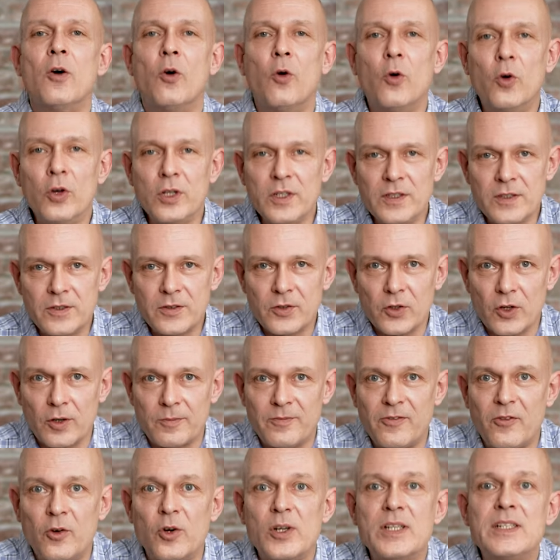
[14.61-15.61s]
und
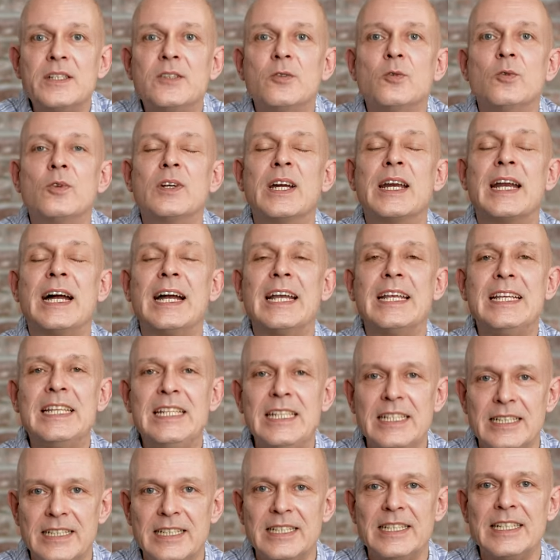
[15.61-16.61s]
obwohl die
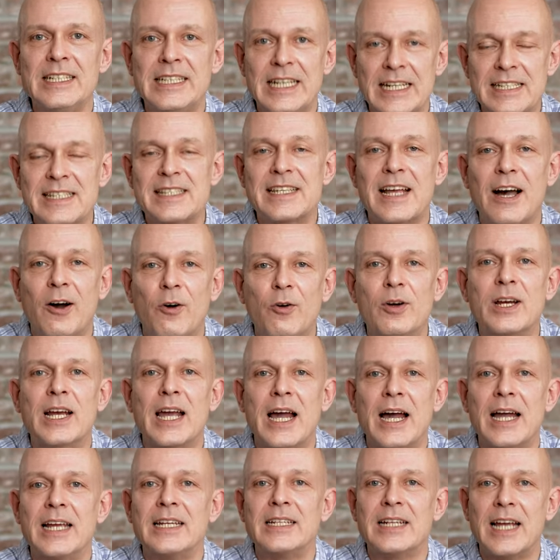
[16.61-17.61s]
Ukraine jetzt auch
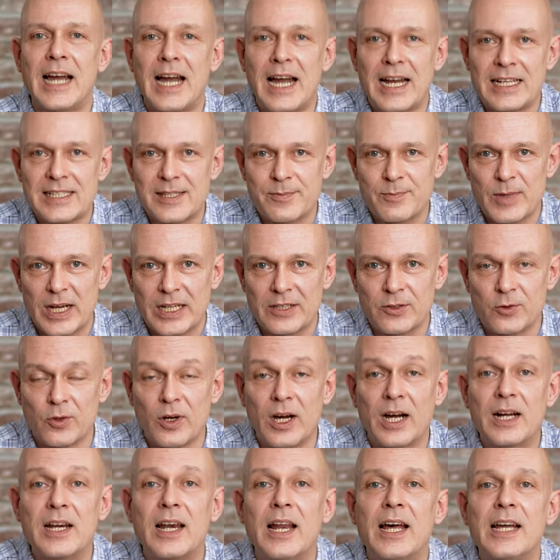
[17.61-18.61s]
kein Gas mehr
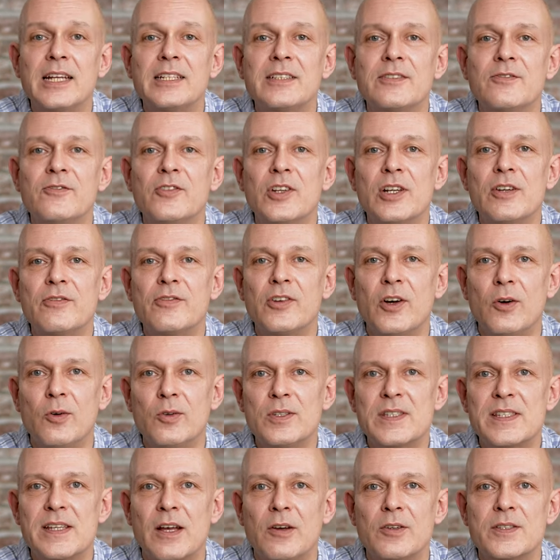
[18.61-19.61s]
durchleiten will für
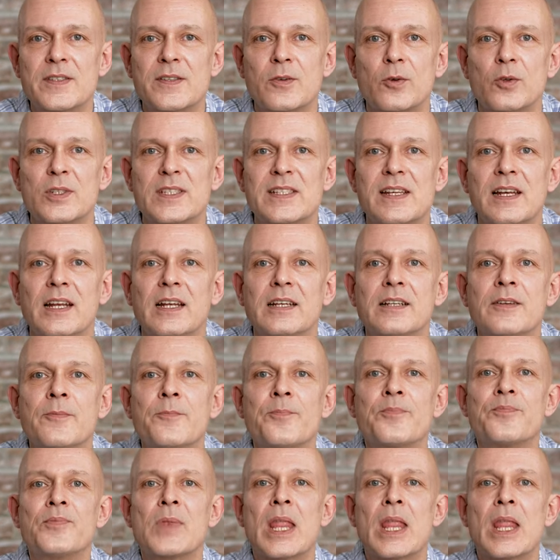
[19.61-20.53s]
uns aus Russland.